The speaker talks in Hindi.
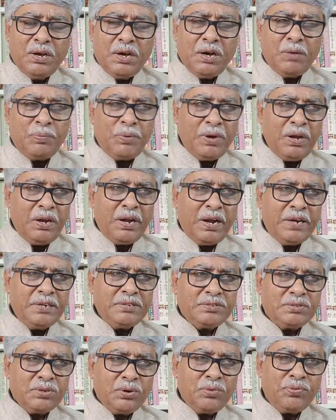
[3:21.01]
अपनी
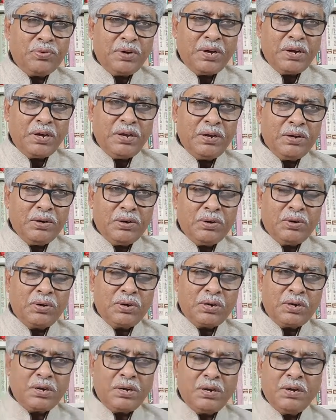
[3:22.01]
लाइट्स ऑफ करे और